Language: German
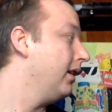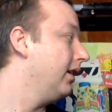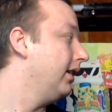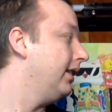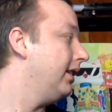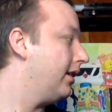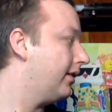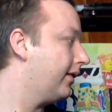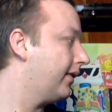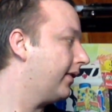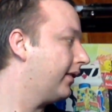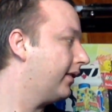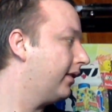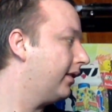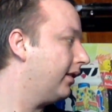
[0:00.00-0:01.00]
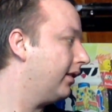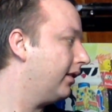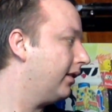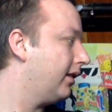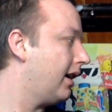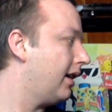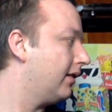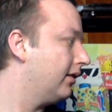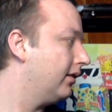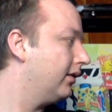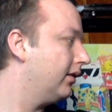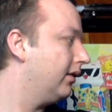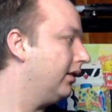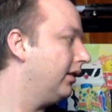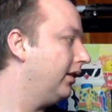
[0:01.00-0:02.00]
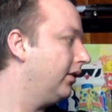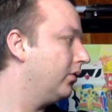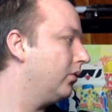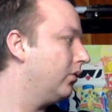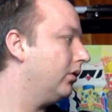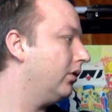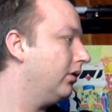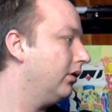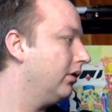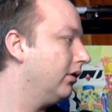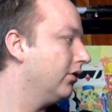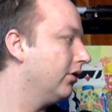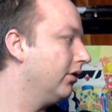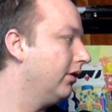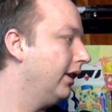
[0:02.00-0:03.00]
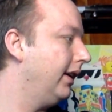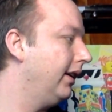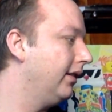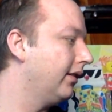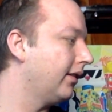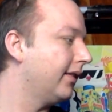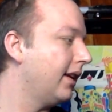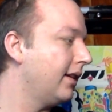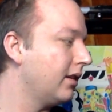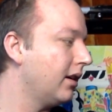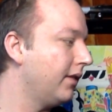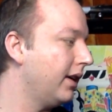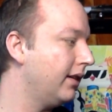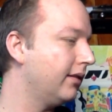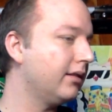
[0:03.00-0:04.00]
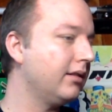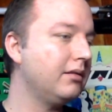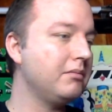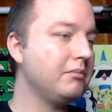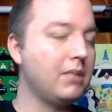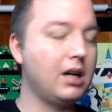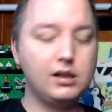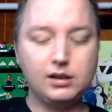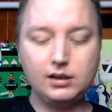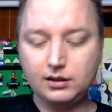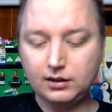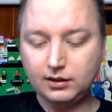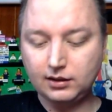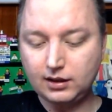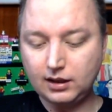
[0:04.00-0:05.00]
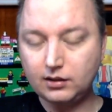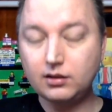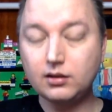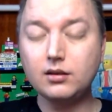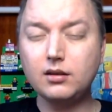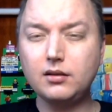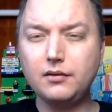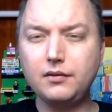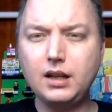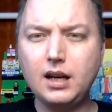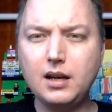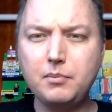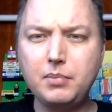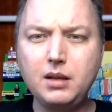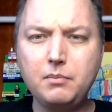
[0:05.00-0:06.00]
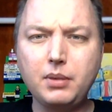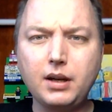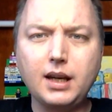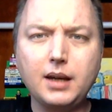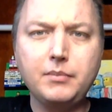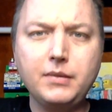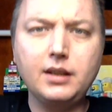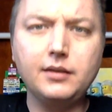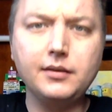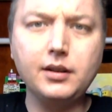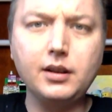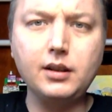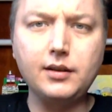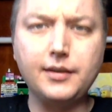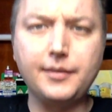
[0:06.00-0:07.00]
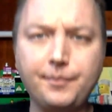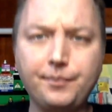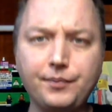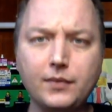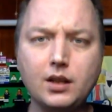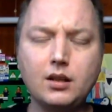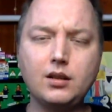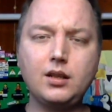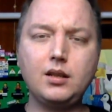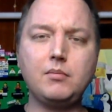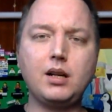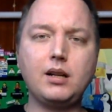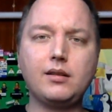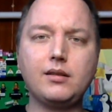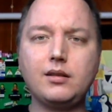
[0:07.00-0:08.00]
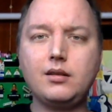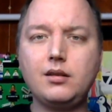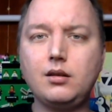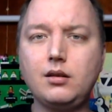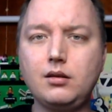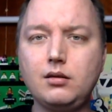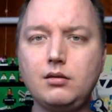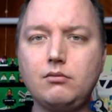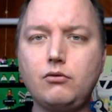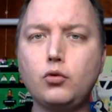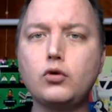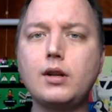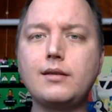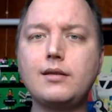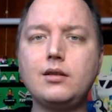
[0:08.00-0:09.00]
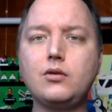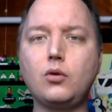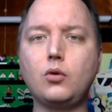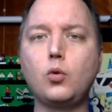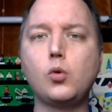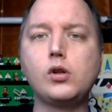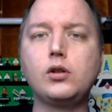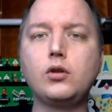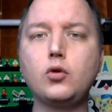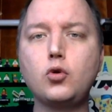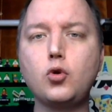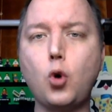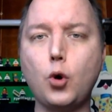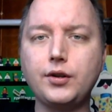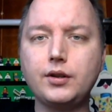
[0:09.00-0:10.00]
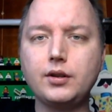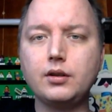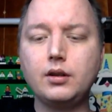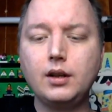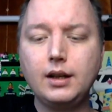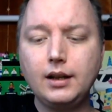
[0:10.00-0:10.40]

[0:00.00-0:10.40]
Jetzt äh, hatte Lego interessanterweise mal interessante VIP-Prämien, ähm, die man sich äh, zusätzlich noch holen konnte.